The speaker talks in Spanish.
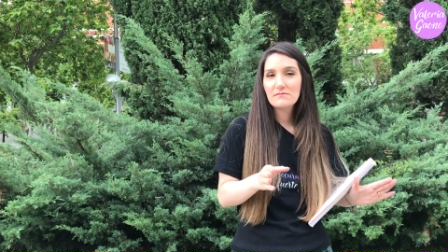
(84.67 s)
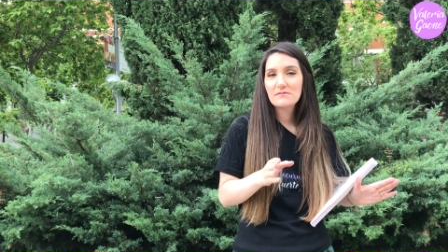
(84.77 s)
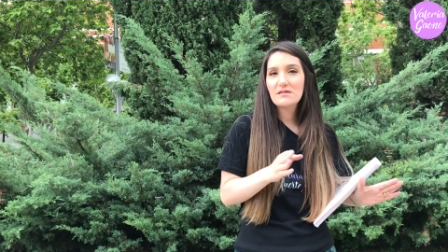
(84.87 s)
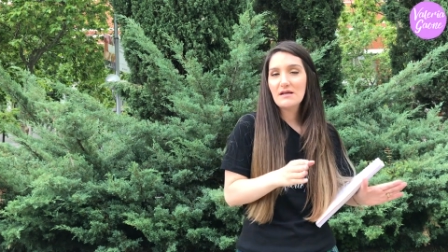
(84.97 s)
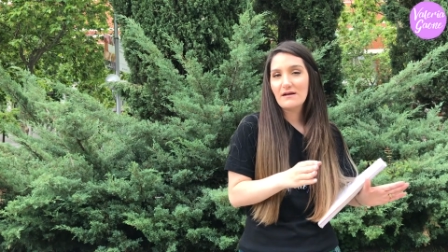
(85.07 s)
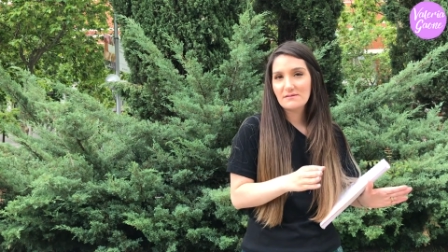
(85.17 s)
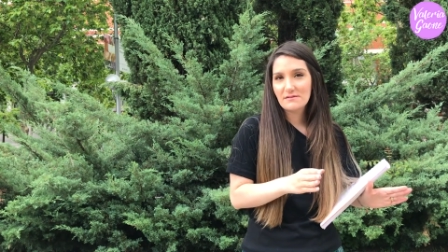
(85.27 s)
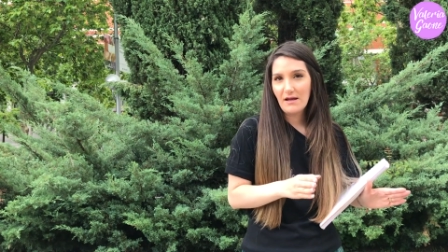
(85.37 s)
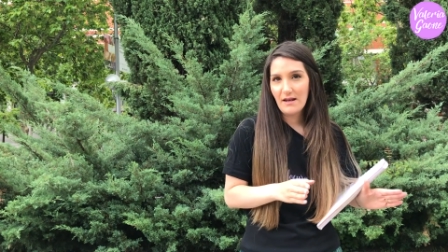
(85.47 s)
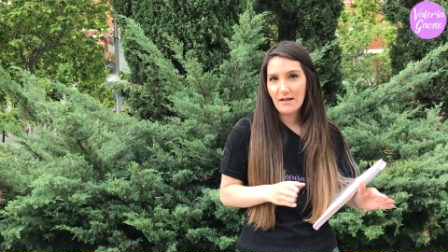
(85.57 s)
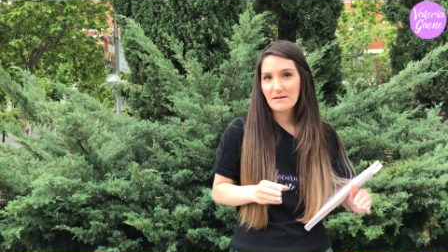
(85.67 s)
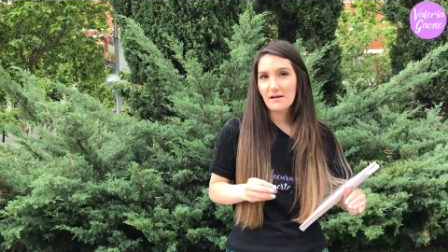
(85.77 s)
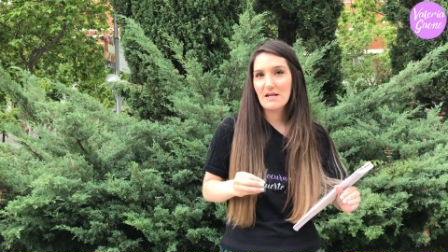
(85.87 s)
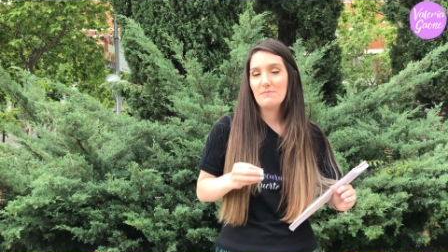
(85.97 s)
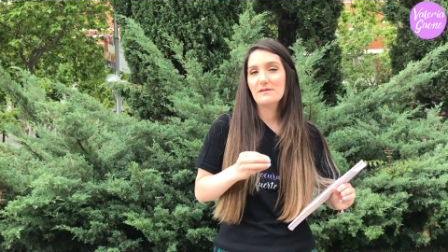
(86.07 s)
chicas, a las
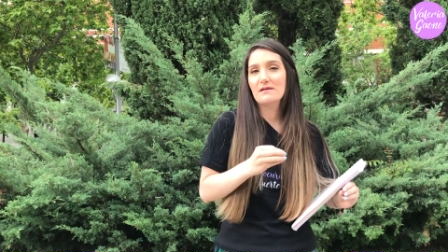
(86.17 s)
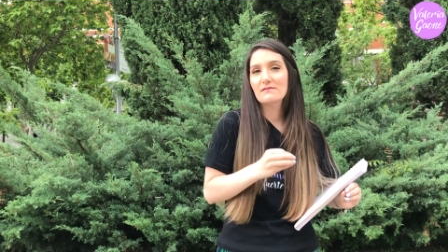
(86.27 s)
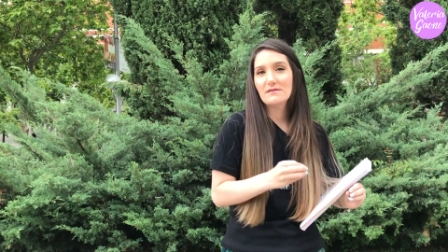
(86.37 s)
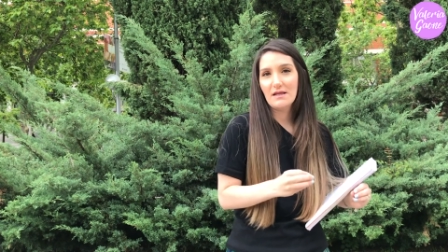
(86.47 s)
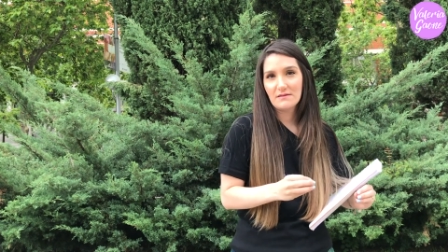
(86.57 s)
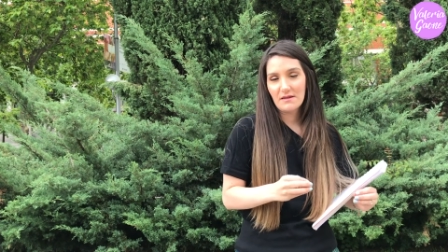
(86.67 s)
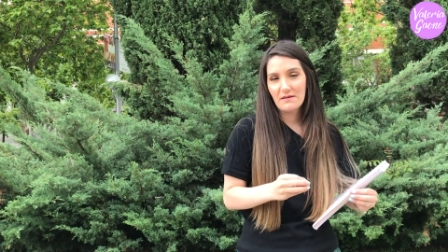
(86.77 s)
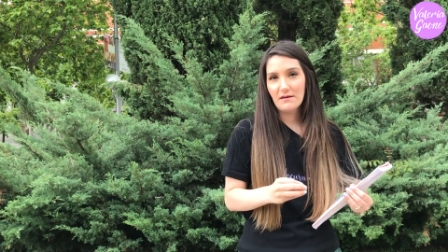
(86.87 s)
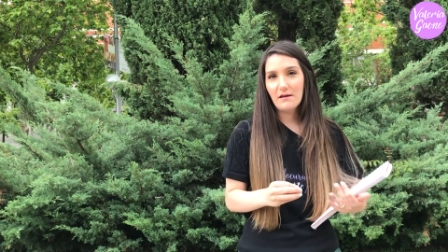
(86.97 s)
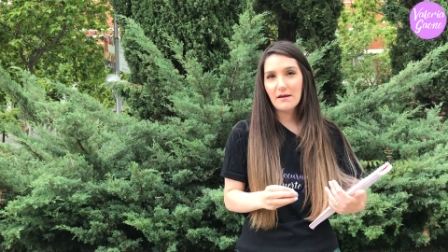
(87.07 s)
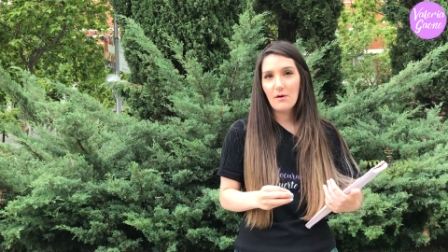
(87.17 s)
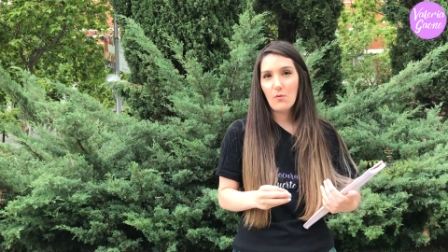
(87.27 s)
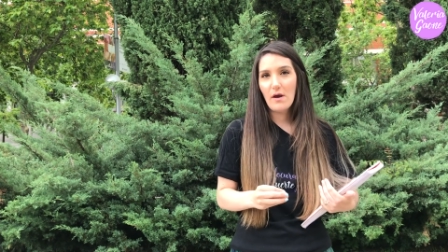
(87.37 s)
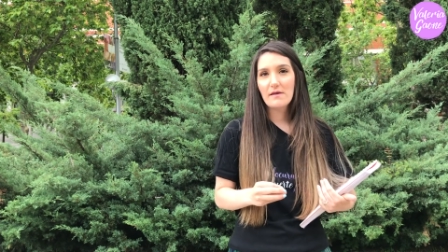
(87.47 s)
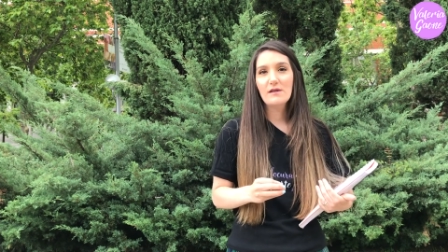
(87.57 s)
representantes de
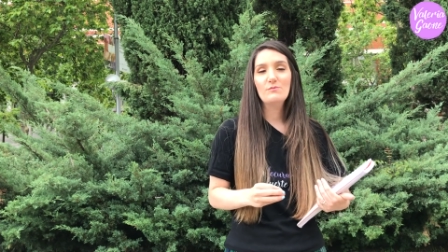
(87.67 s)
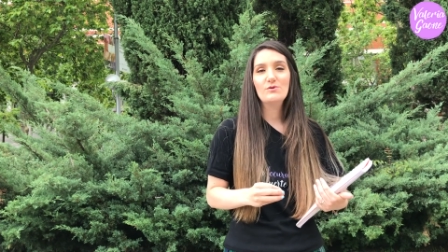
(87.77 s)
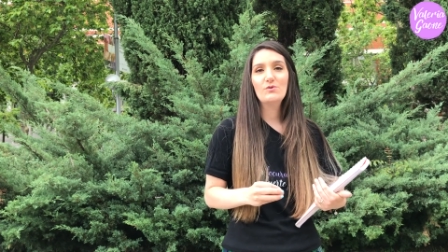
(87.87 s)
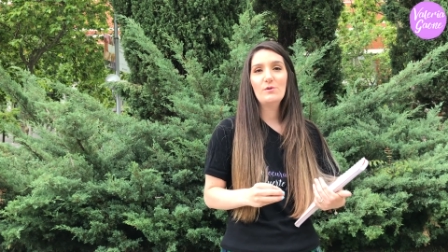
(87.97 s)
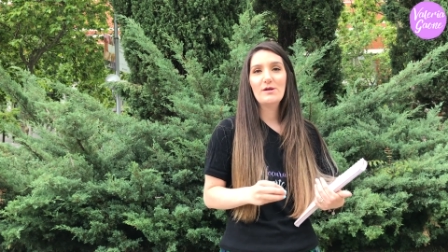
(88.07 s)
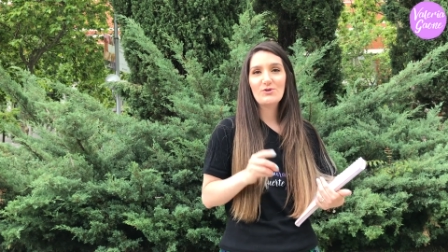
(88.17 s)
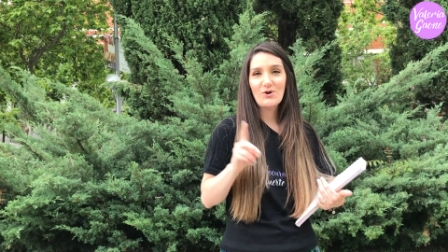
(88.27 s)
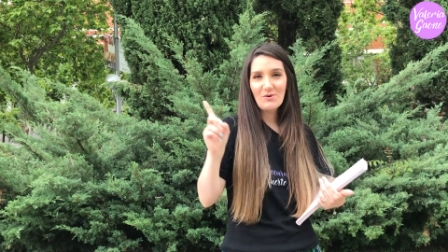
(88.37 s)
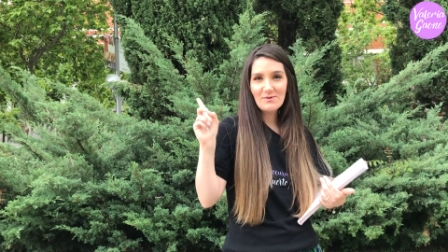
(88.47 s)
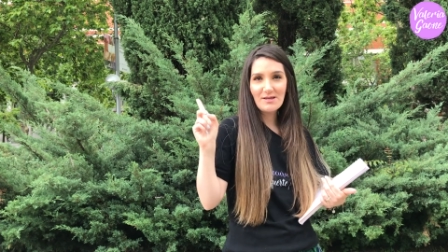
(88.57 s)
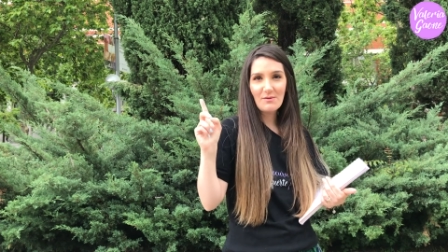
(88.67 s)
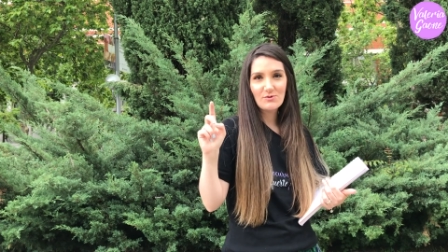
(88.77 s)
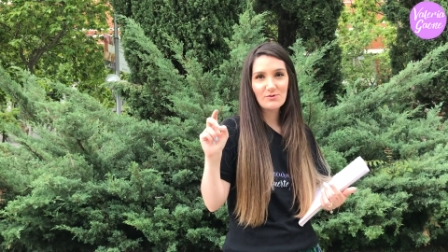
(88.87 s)
Nicaragua en el Miss Universo. Comenzamos.